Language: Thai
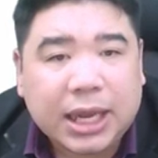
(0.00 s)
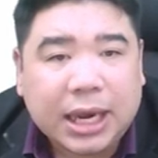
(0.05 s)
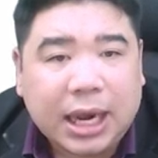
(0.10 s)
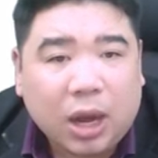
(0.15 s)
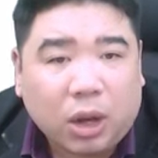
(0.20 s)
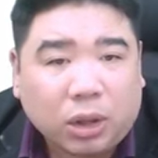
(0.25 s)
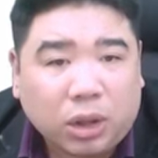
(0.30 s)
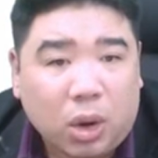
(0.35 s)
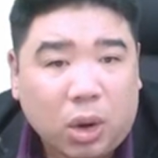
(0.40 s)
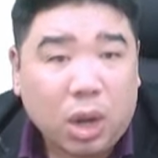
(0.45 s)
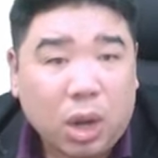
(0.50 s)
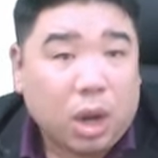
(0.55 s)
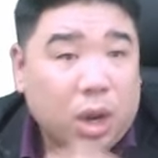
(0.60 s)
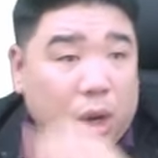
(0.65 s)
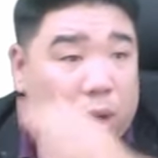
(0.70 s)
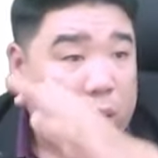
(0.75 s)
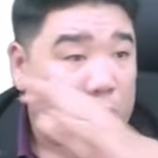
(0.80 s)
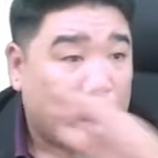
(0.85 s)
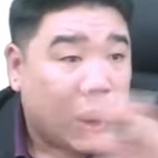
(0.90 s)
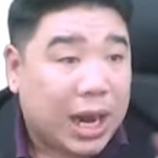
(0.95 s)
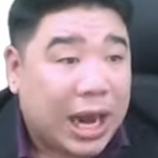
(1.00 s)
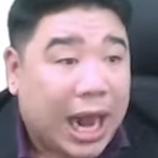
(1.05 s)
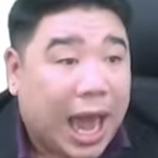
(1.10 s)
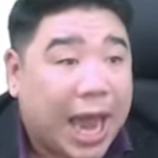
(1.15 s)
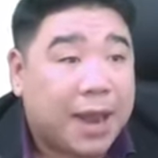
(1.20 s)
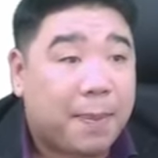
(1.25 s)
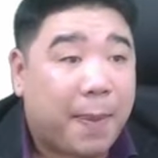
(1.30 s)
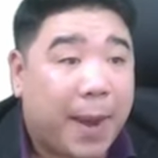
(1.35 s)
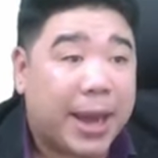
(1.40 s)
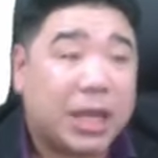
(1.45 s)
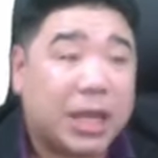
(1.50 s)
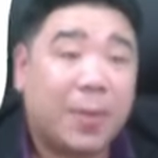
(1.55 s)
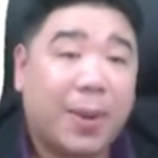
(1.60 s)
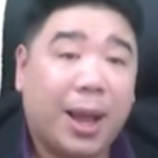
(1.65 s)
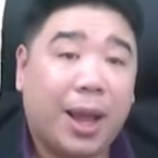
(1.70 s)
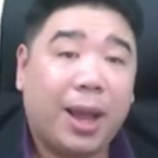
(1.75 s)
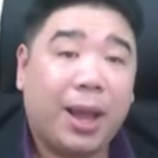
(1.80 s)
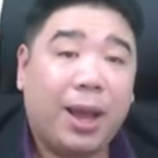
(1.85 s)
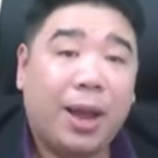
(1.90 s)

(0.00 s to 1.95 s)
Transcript: แล้วก็ต้องค่อยๆไล่ไปใช่ไหม